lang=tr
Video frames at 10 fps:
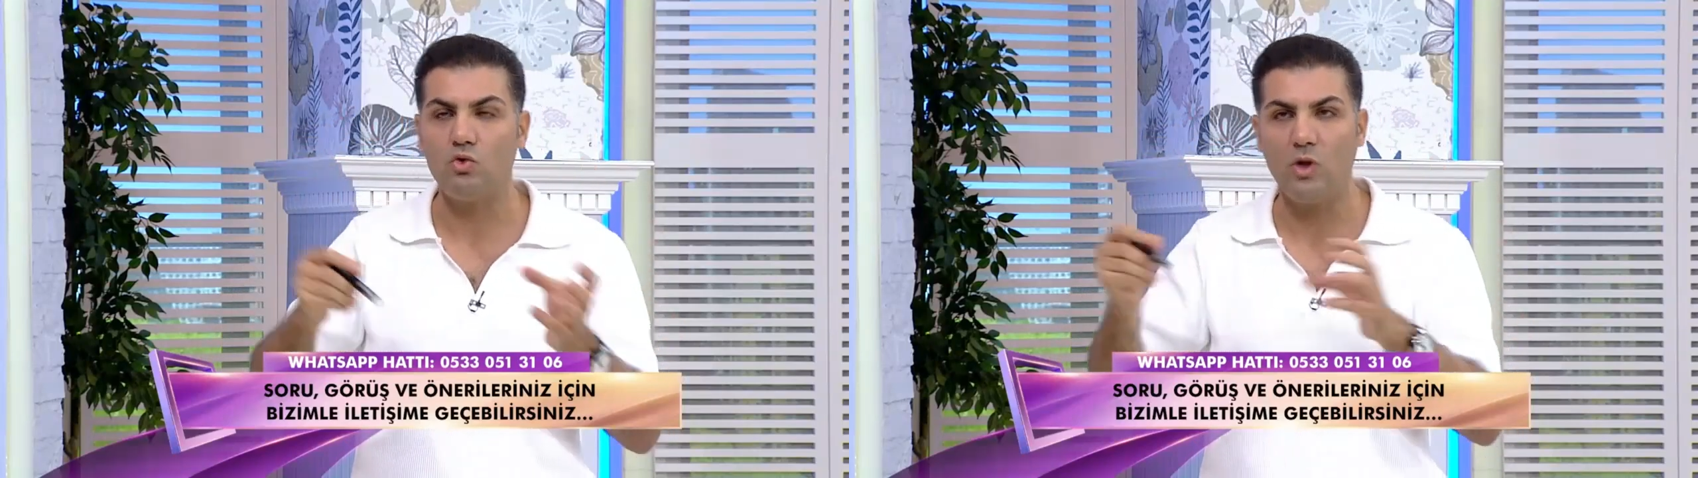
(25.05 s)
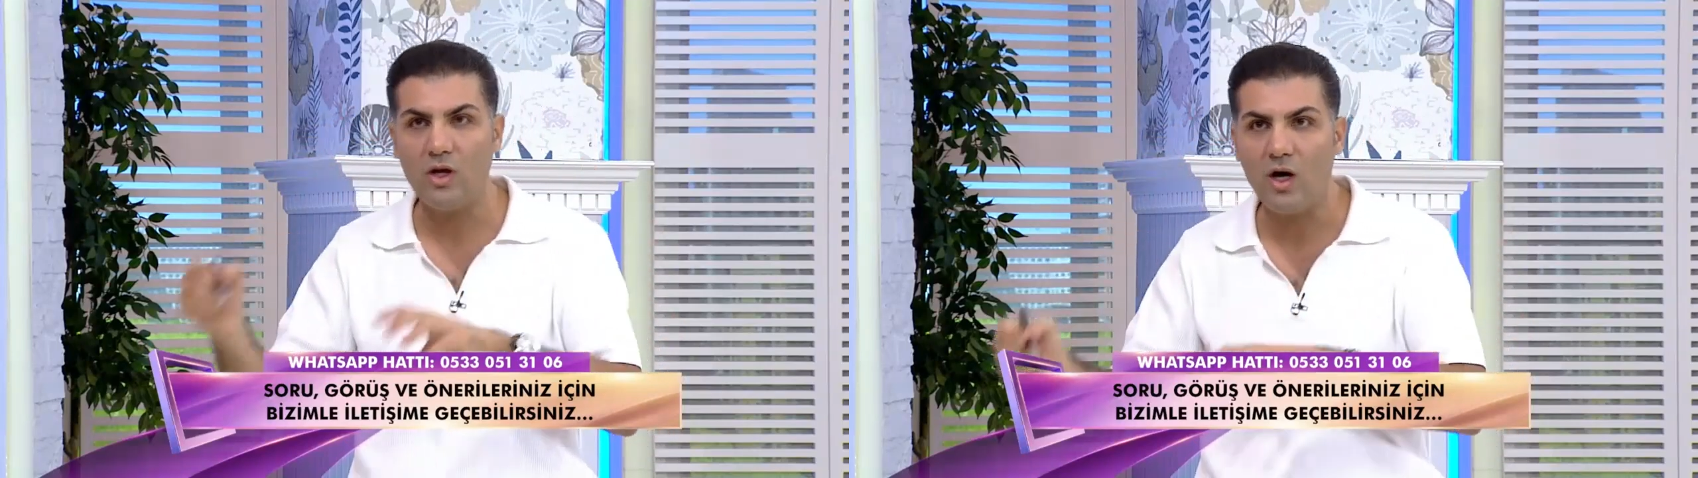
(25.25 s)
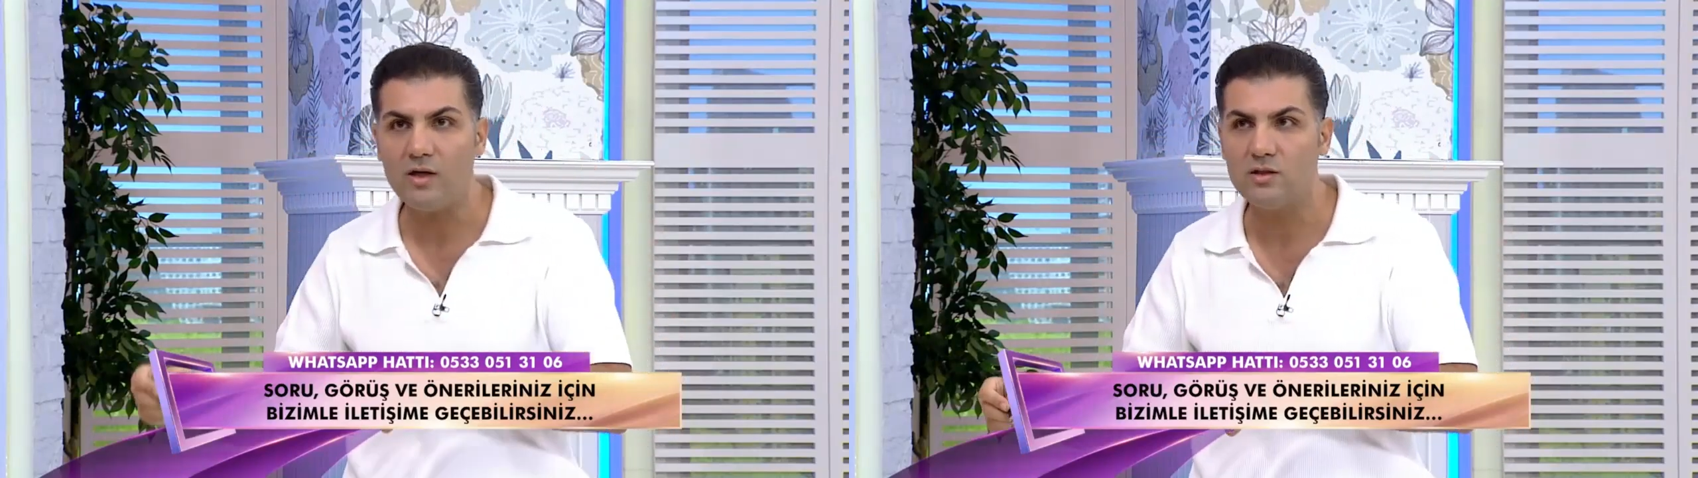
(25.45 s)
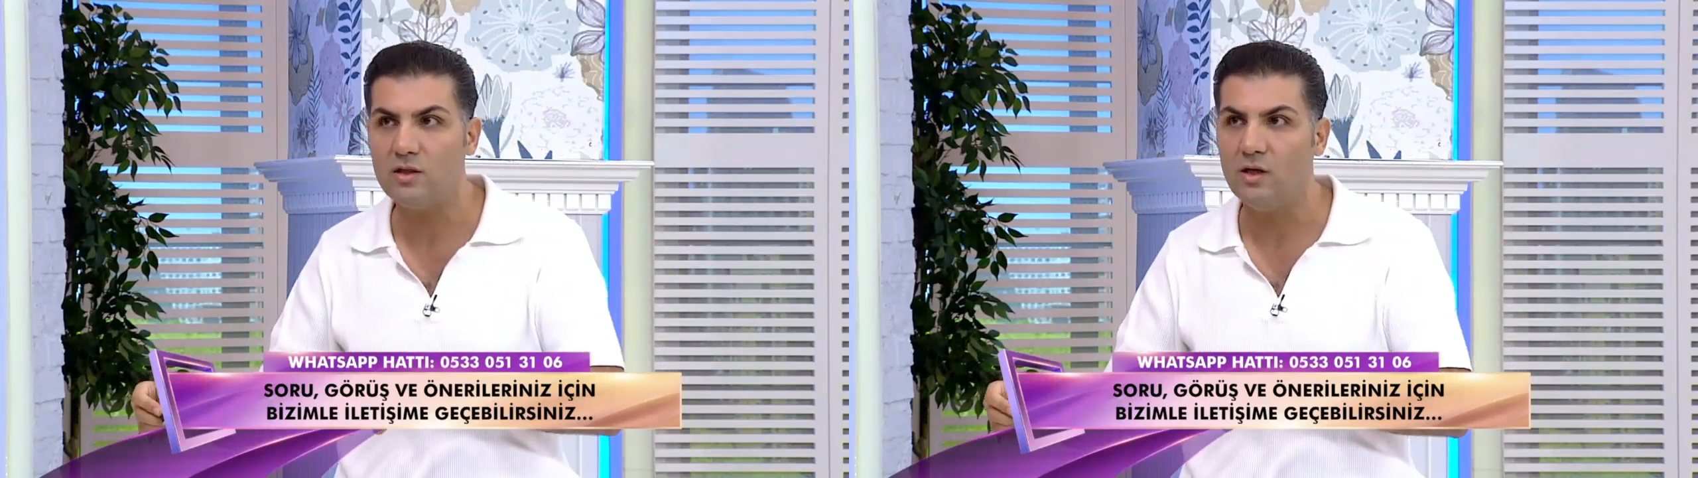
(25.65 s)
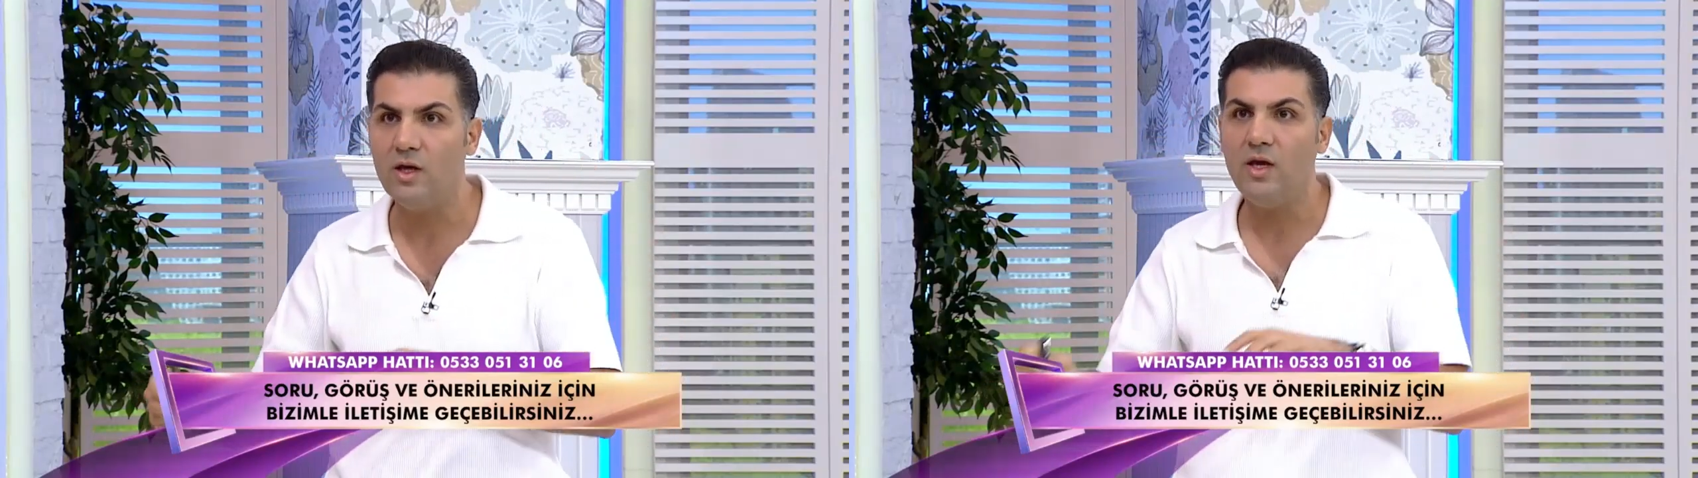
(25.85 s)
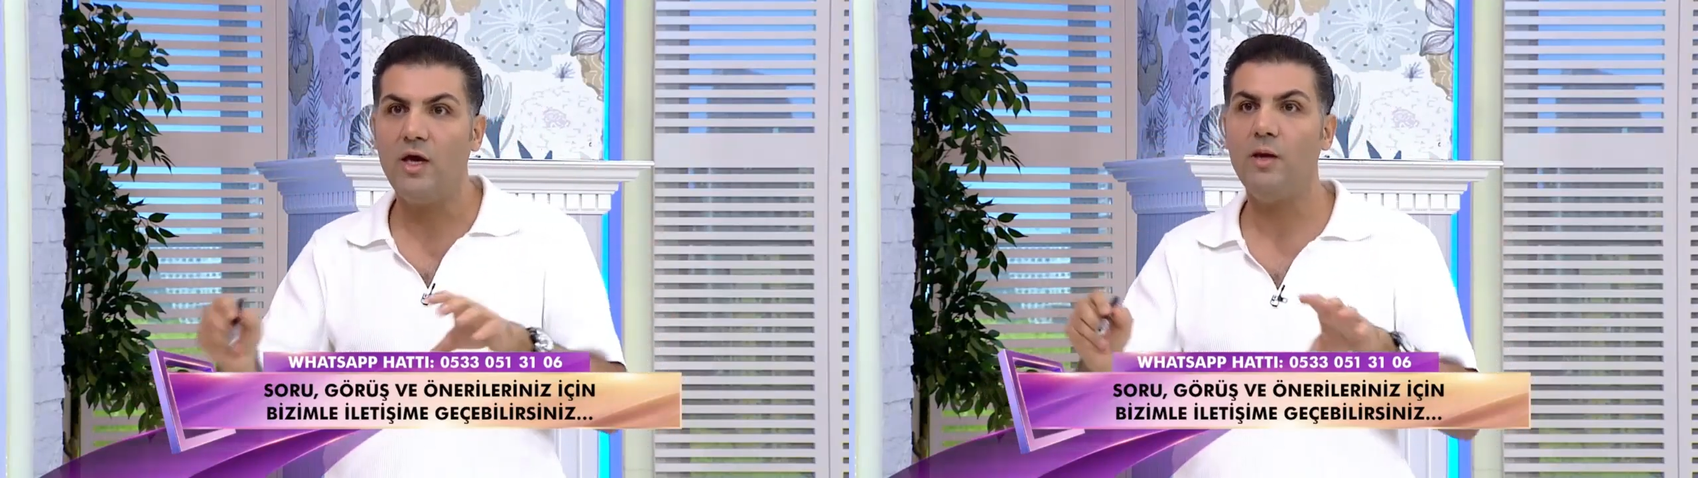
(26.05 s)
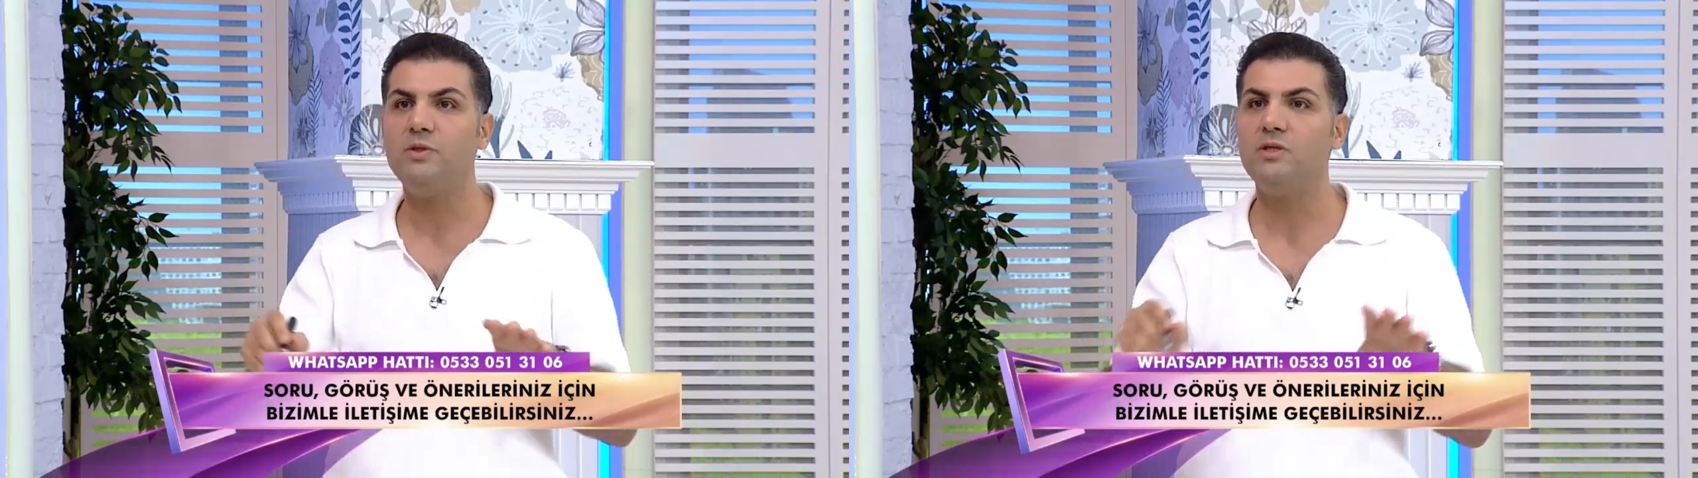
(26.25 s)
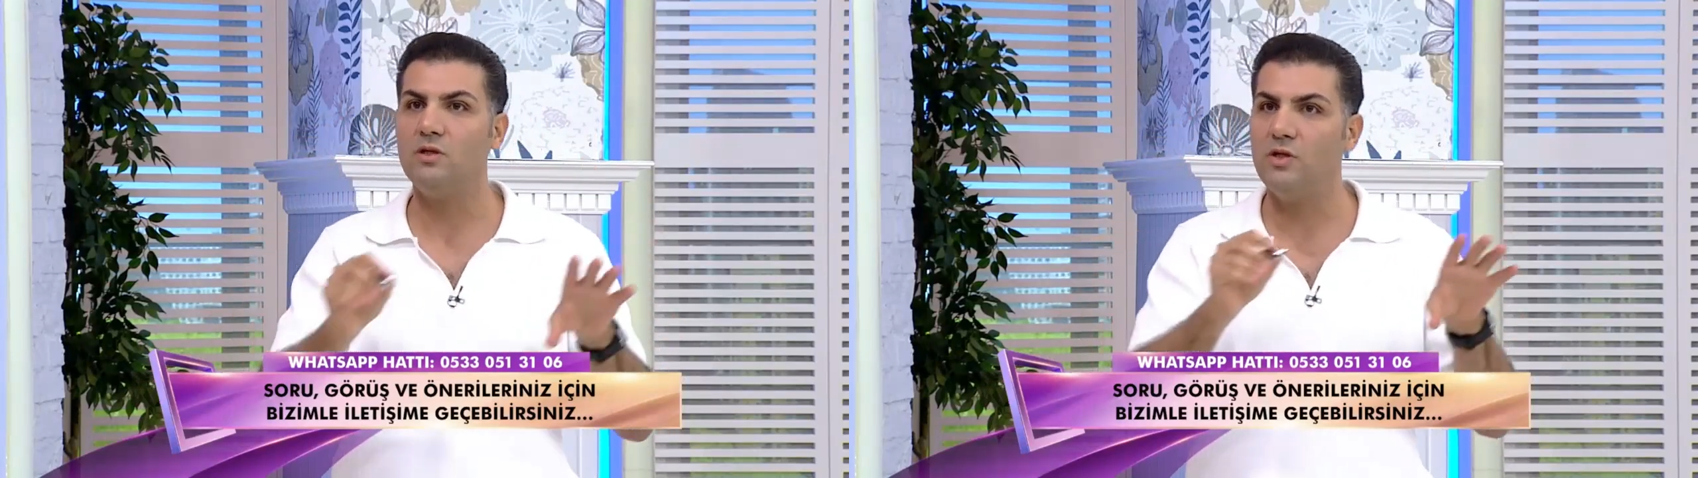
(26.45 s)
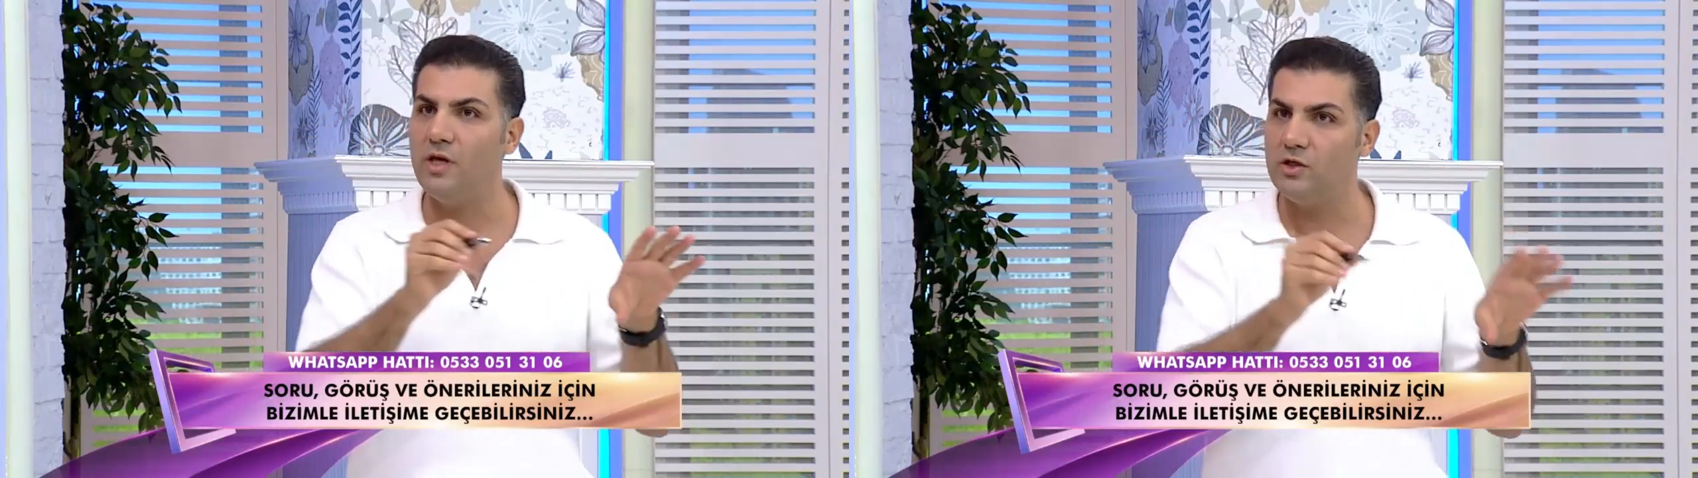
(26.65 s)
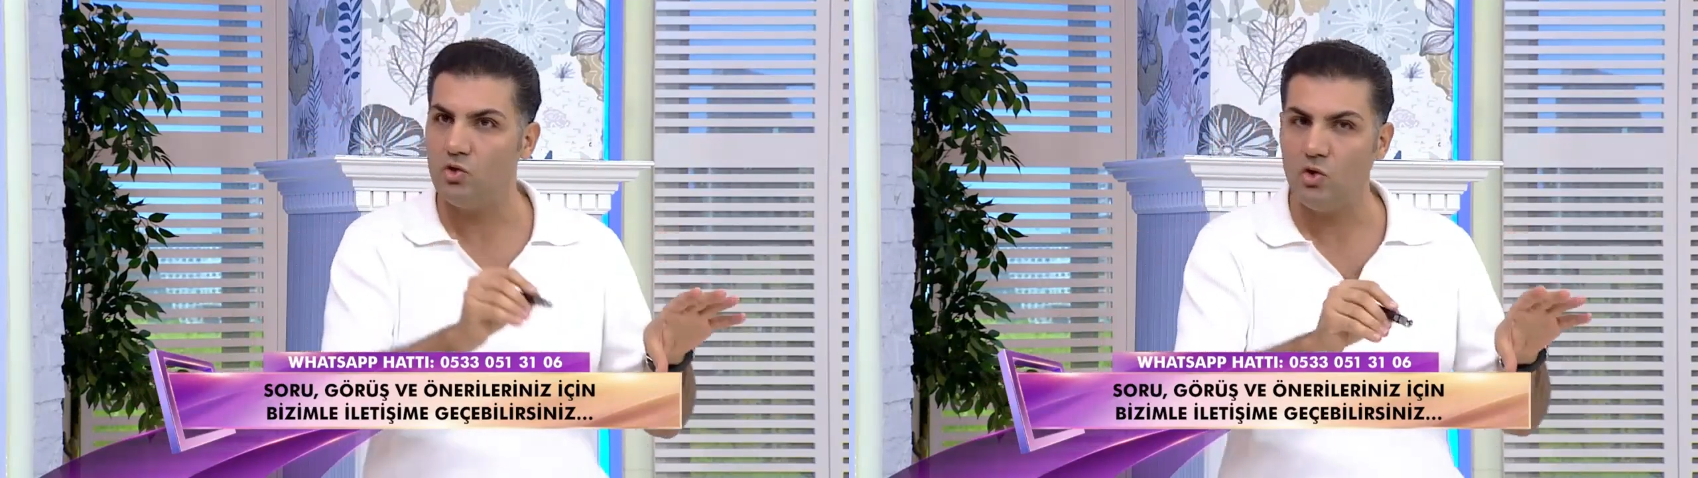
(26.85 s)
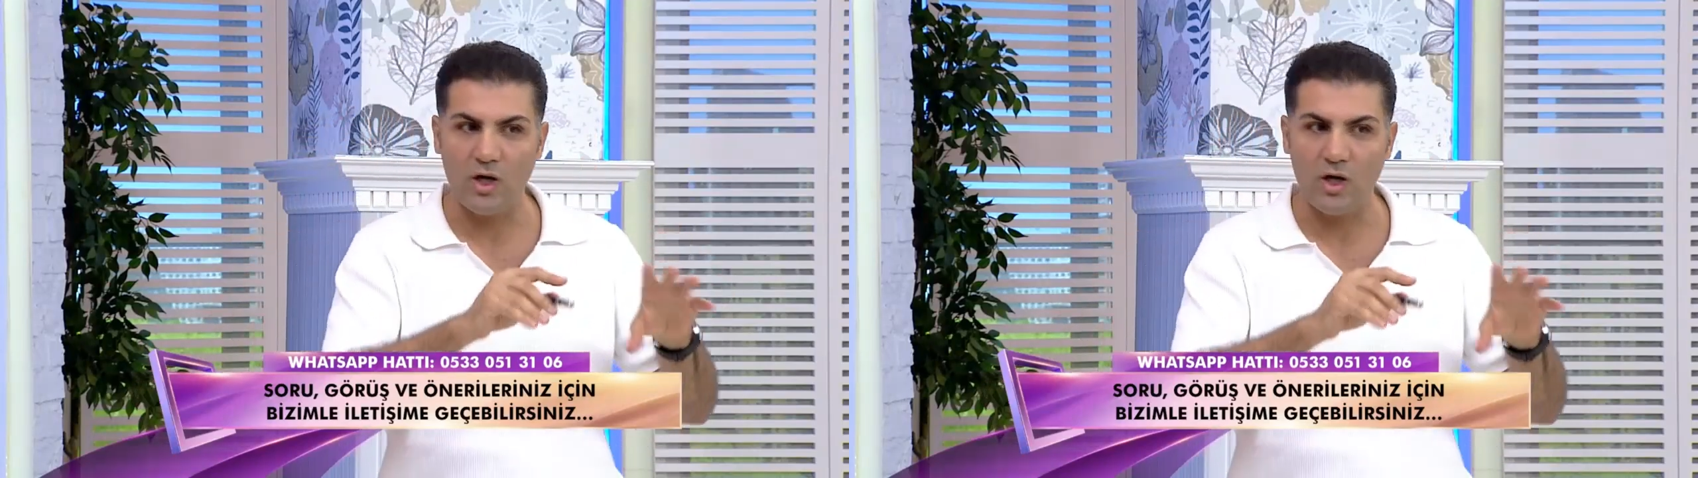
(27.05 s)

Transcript: kulak ağrısı hepsini değiştiriyor